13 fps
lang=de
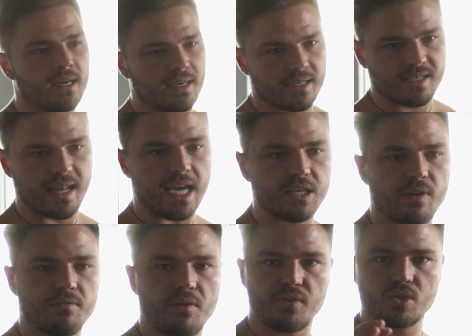jetzt gleich
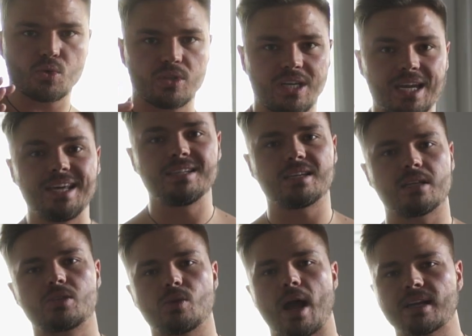werden wir versuchen, den
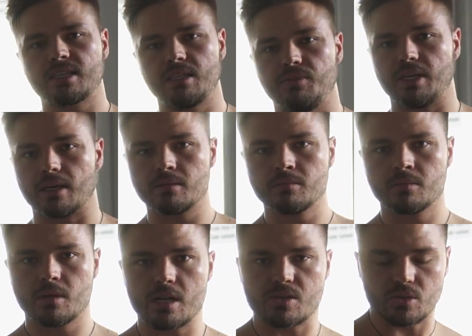Hintern zu aktivieren,
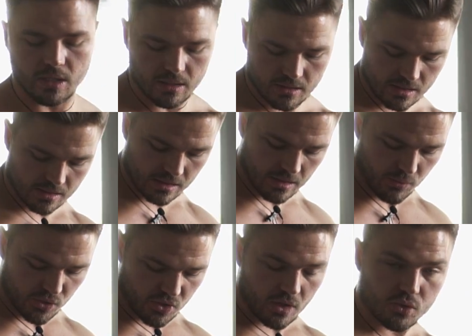also die, die, die
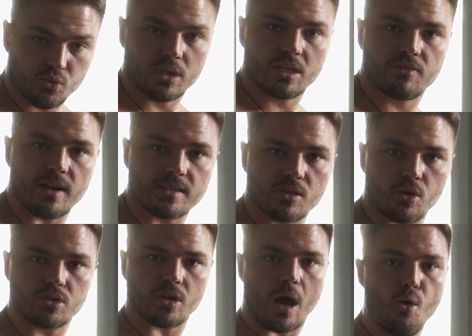Muskulatur, die quasi
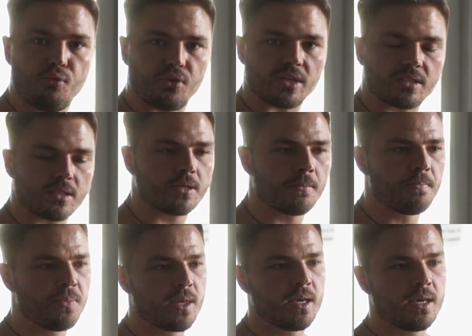euch aufrichtet.
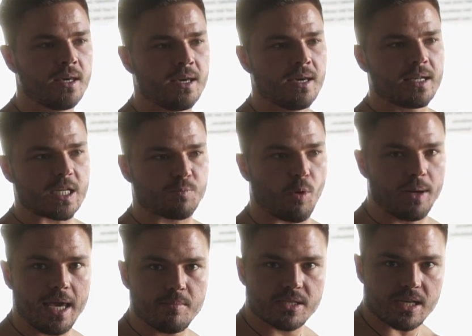Das
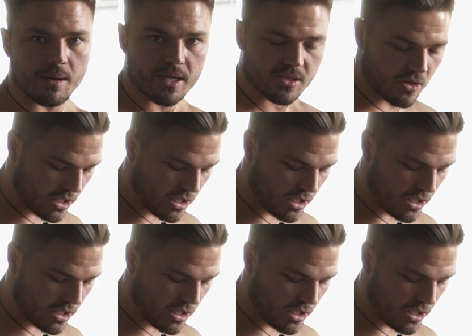Problem ist aber, das